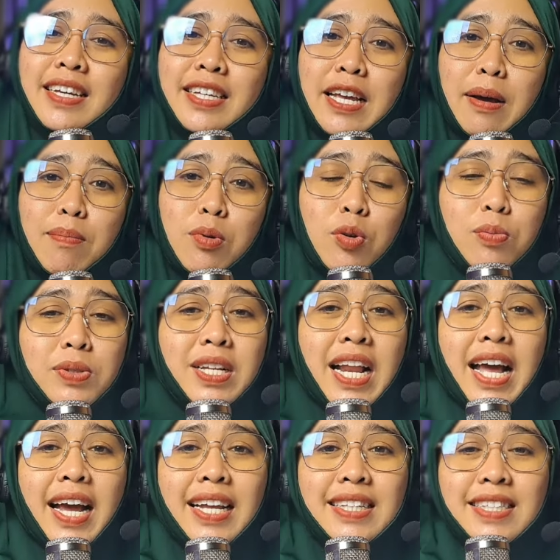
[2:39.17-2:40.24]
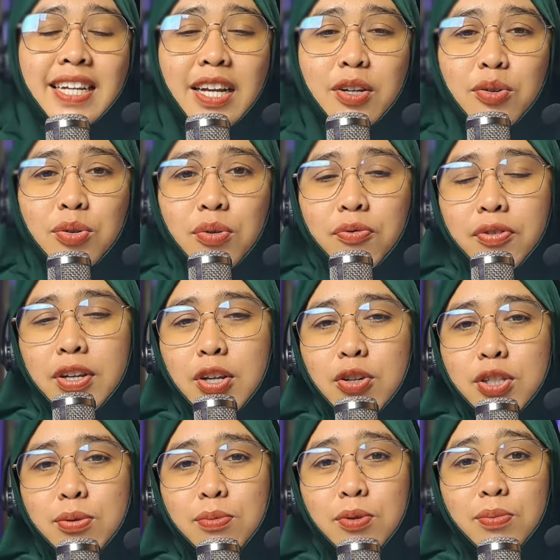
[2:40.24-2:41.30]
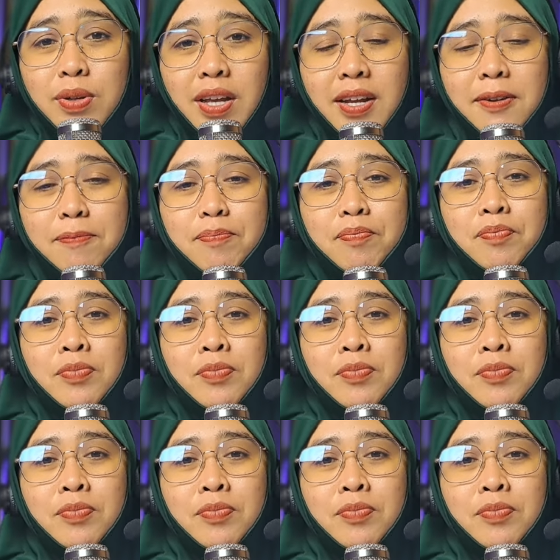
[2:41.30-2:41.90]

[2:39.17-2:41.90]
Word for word: yang belum silahkan cek dulu video sebelumnya.